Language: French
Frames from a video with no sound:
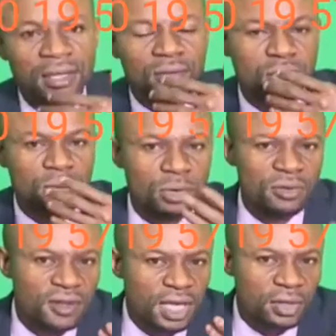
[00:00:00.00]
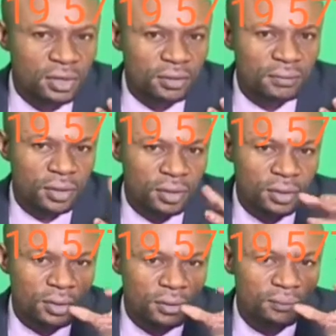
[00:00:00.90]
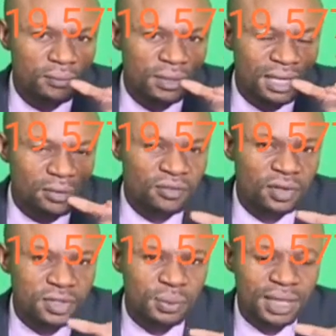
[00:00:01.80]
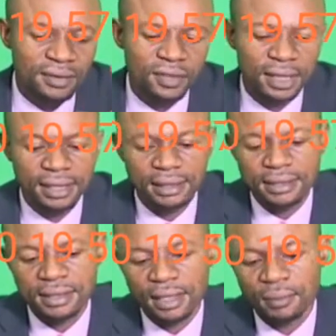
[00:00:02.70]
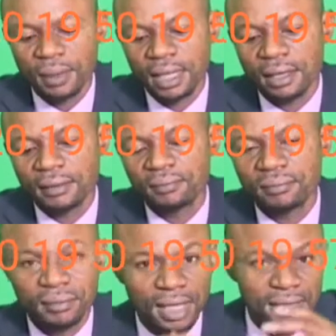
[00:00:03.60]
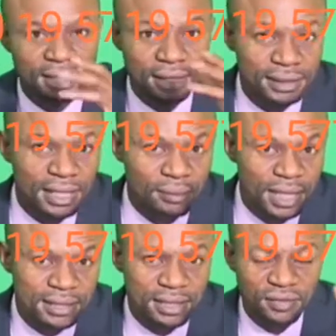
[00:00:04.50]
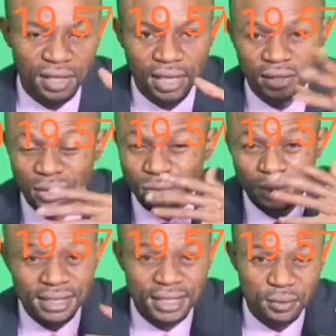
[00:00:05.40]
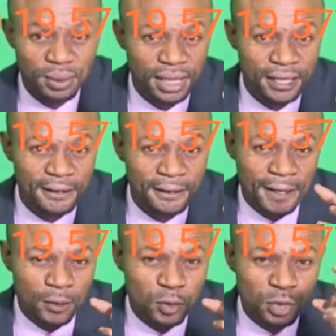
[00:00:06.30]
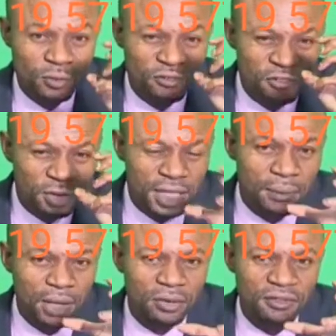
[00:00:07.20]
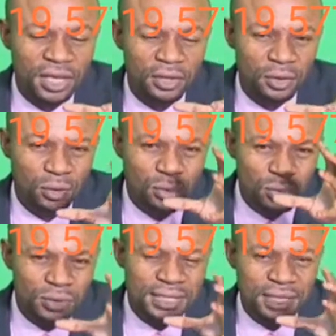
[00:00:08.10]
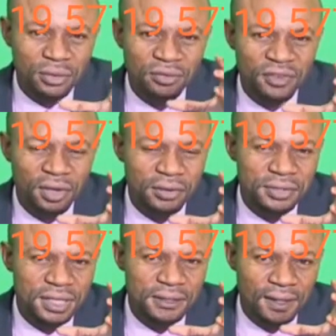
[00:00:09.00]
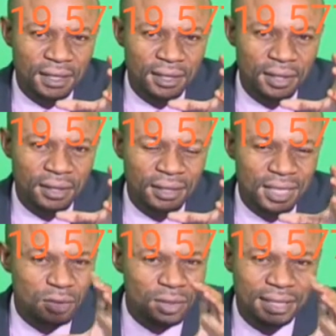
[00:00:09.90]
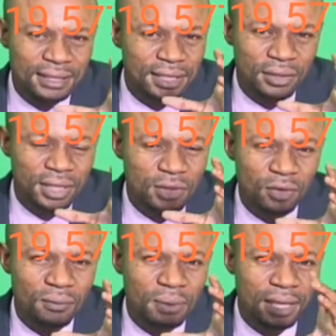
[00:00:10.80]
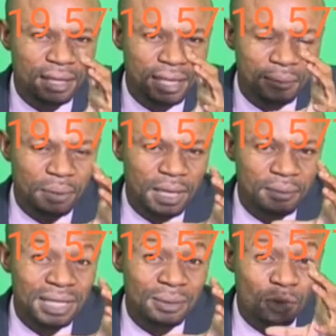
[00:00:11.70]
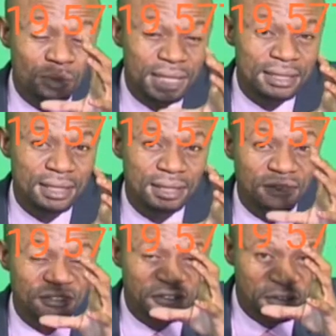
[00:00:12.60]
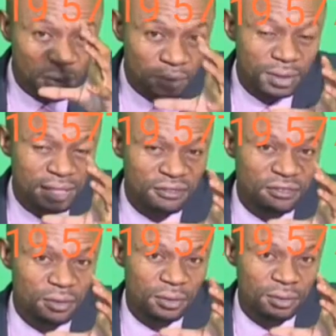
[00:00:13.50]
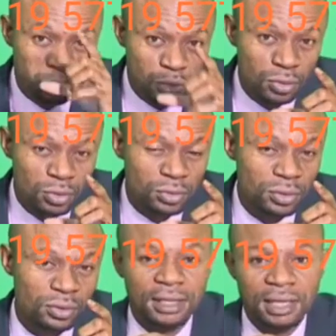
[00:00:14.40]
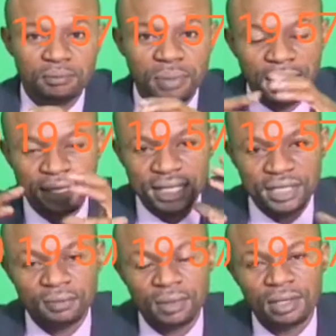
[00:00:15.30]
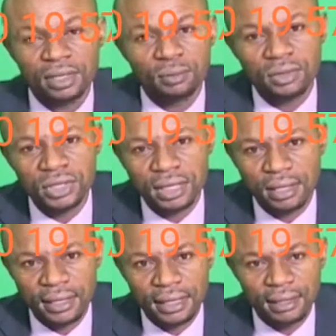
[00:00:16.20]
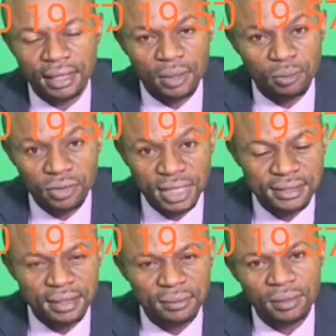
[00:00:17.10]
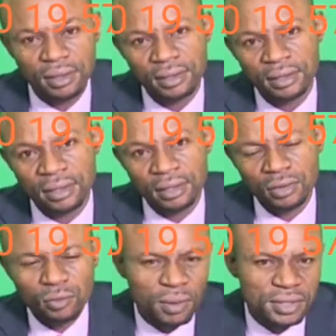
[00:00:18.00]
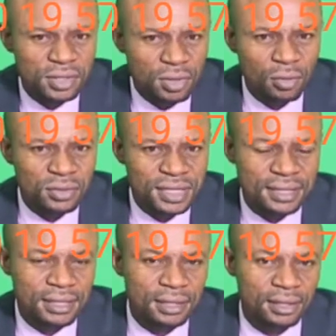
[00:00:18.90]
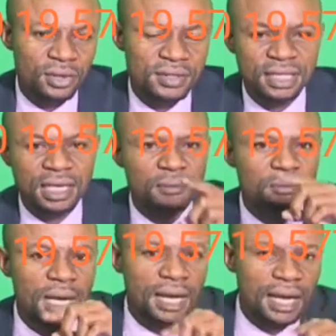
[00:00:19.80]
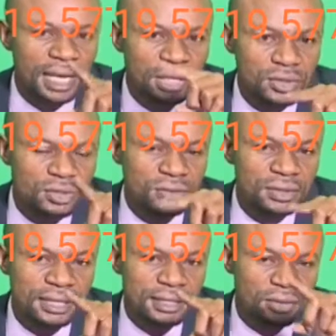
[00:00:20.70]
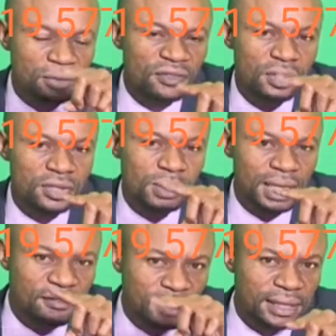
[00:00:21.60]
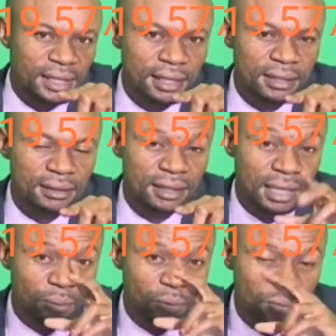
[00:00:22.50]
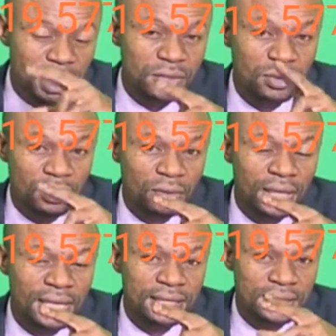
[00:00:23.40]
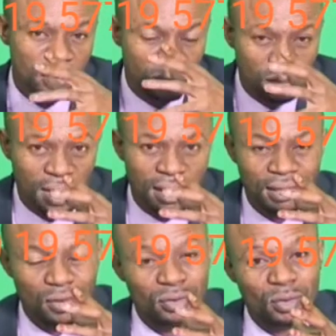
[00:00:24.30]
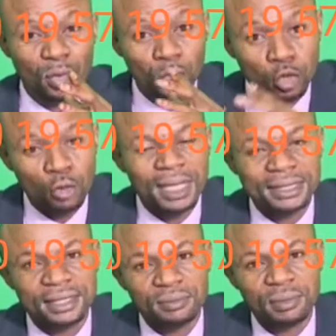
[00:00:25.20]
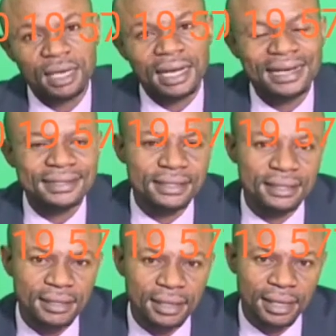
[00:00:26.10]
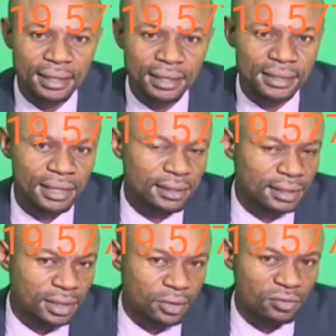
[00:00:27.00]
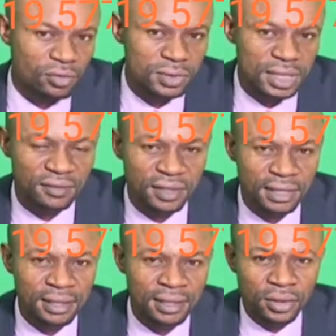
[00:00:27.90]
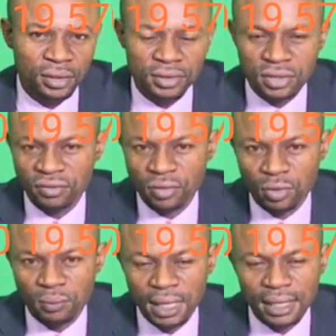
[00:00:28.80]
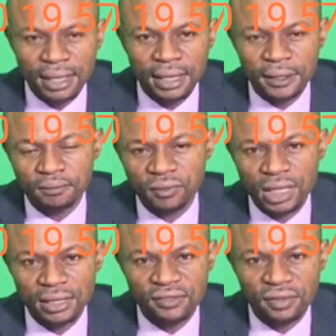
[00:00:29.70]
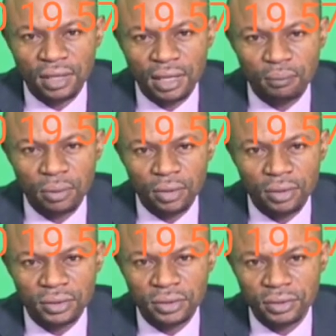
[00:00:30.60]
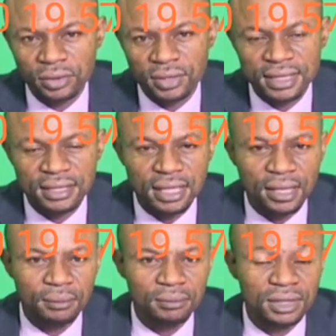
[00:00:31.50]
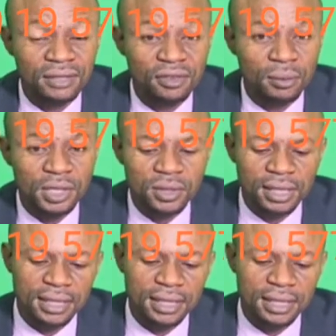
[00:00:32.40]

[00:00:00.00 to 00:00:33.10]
Nous sommes convaincus que la conférence panafricaine ne sera pas la dernière messe qui va réunir tous les experts et nous sommes fortement convaincus qu'au cours de cette conférence, euh, les organisateurs ne seront pas capables de mobiliser des fonds qu'il faut pour les parachèvements du projet Grand Inga. Et puis deuxièmement, nous pensons aussi que ce n'est pas à l'issue de cette conférence panafricaine que la population congolaise aura automatiquement accès à l'énergie électrique, comme vous le savez, que si vous comparez les différents rapports du système d'information